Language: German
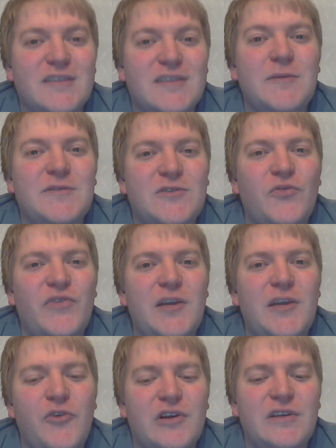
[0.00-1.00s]
Es gibt so
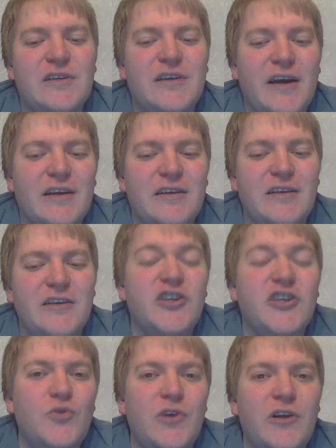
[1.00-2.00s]
viele Möglichkeiten in
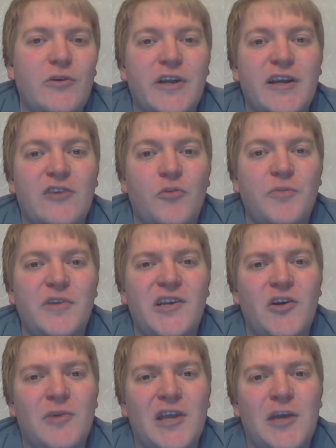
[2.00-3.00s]
der Schule oder in Gruppen in
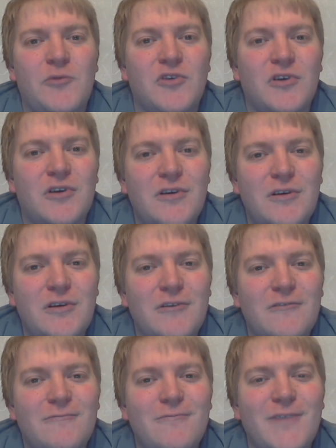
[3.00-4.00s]
der Umgebung.
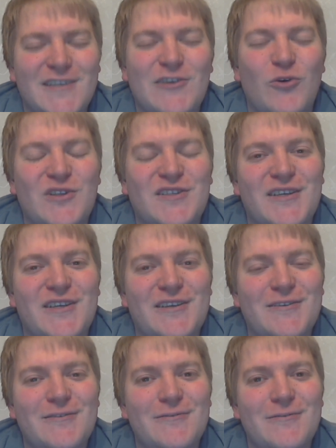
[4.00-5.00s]
Es lohnt sich.